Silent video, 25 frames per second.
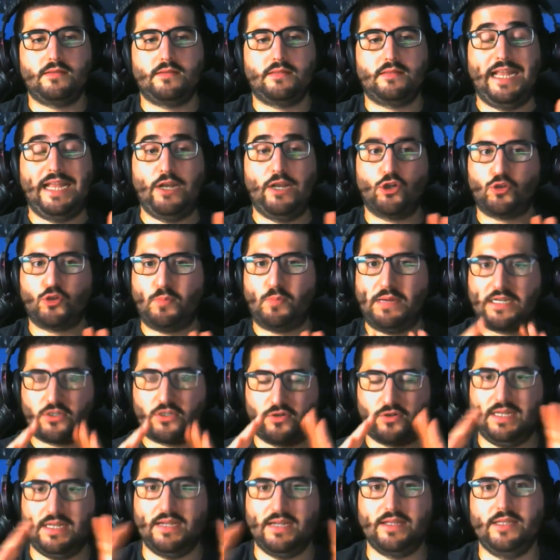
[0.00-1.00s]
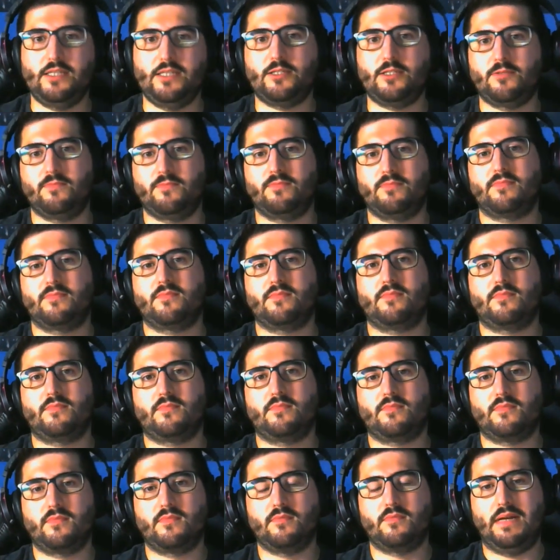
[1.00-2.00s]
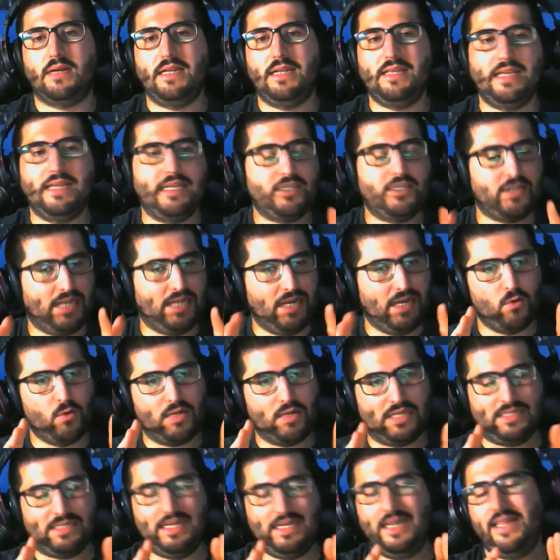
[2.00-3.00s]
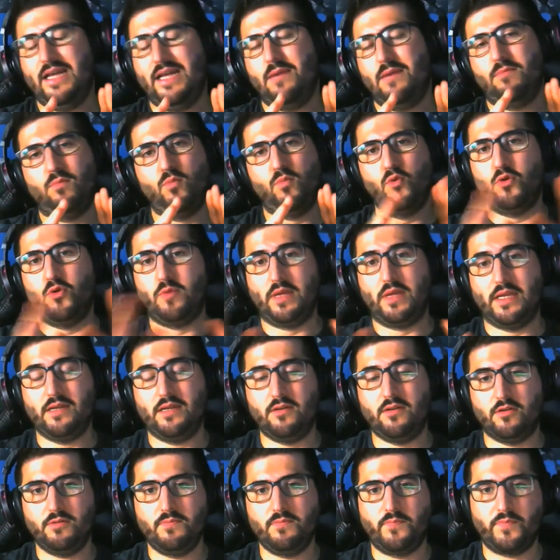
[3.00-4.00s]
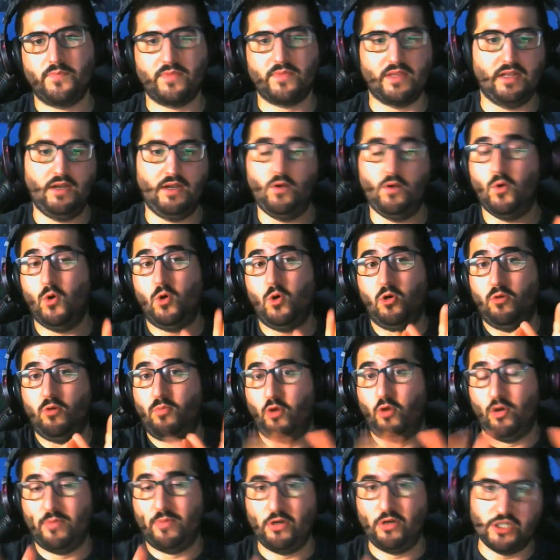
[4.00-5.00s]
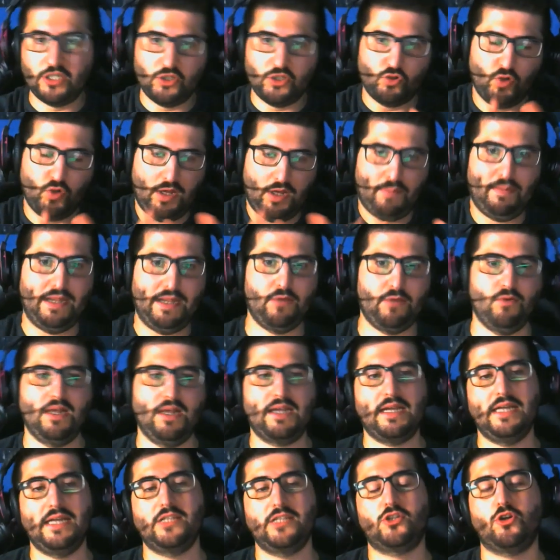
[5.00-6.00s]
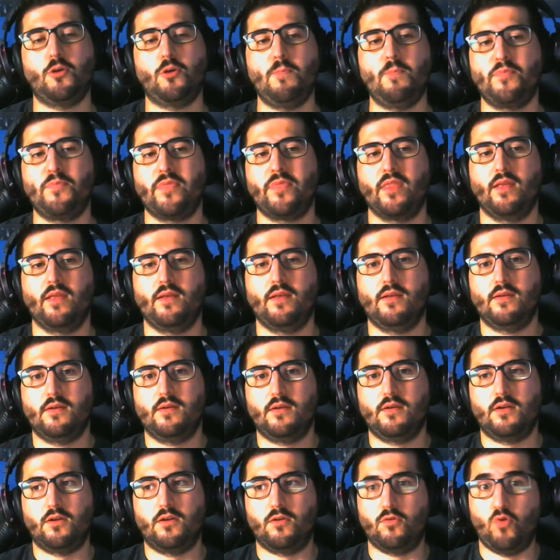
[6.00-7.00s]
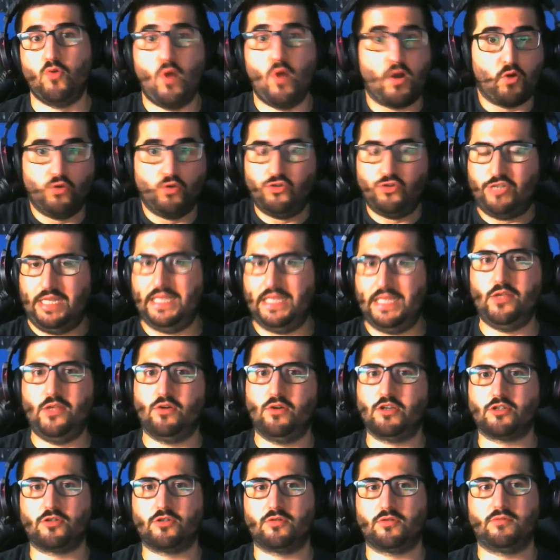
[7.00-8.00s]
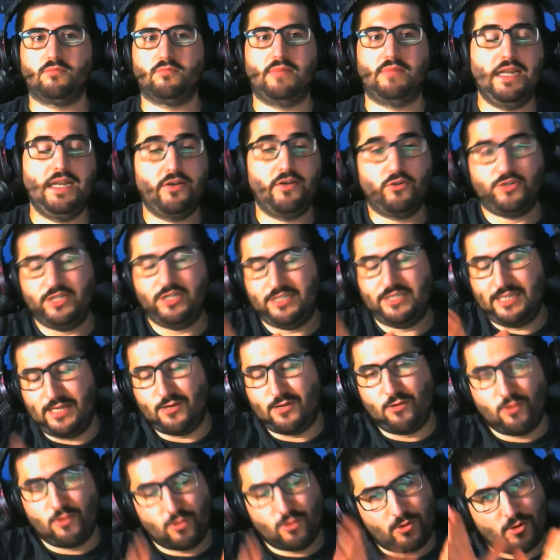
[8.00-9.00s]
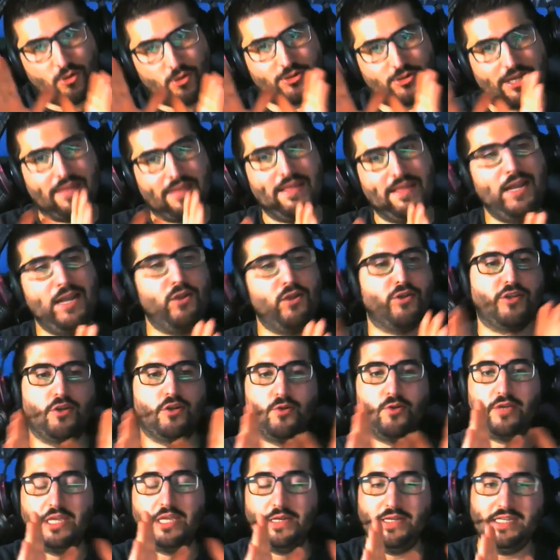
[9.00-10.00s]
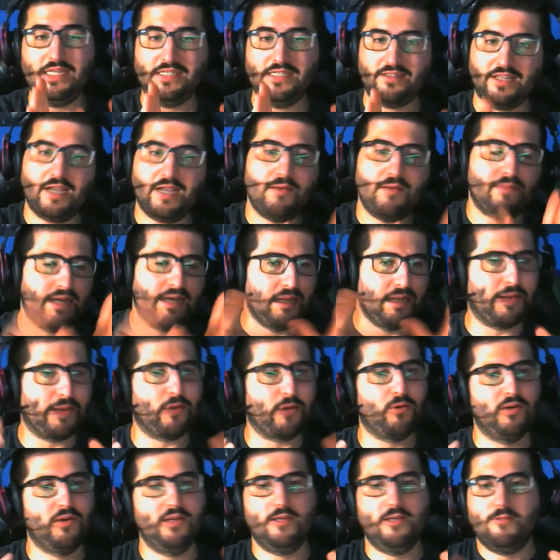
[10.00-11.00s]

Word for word: de los personajes, ¿vale? Es algo que se le da muy bien, ¿no? O, por lo menos en las películas que ha hecho, lo ha conseguido eso, ¿vale? No sé si es cosa de él o de los guionistas, ¿vale? Pero